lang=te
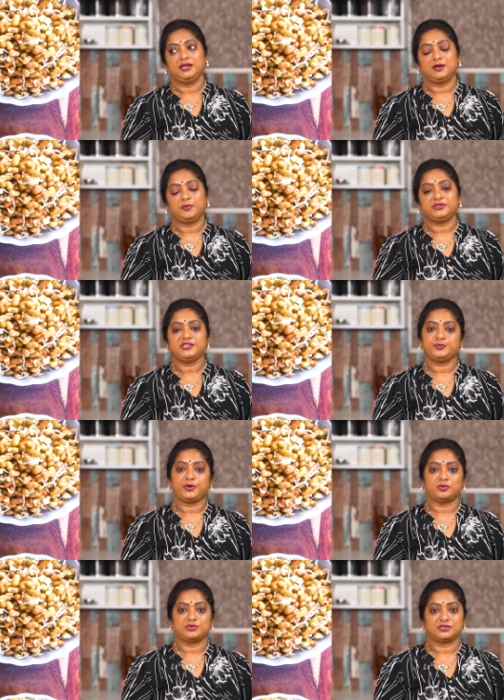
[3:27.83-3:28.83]
లేకపోతే
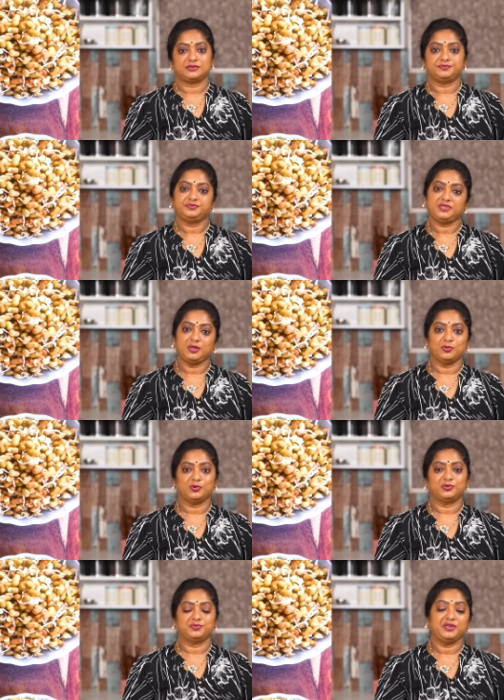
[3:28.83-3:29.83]
స్ప్రౌట్స్ ఈ
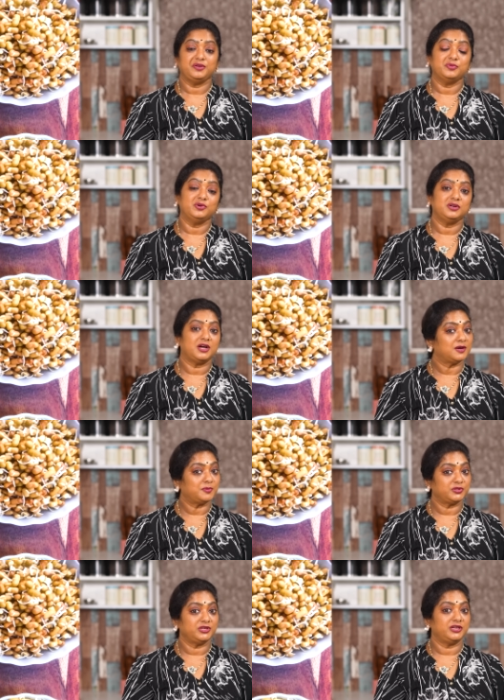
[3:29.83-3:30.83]
మూడు ఈ మూడు
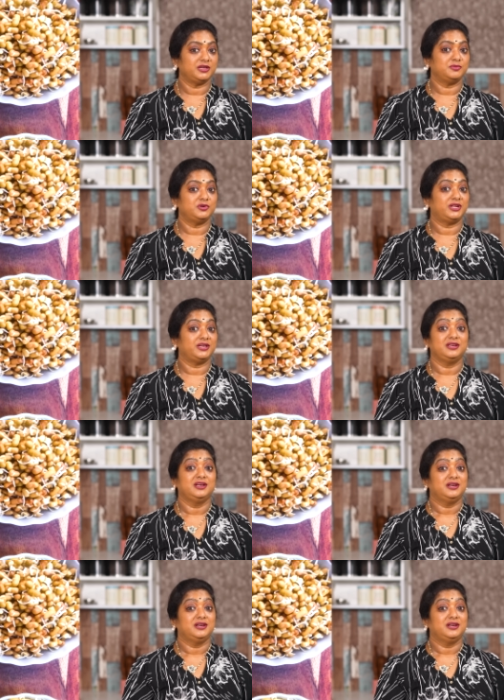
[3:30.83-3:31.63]
కాకపోతే ఇంకేముంటాయి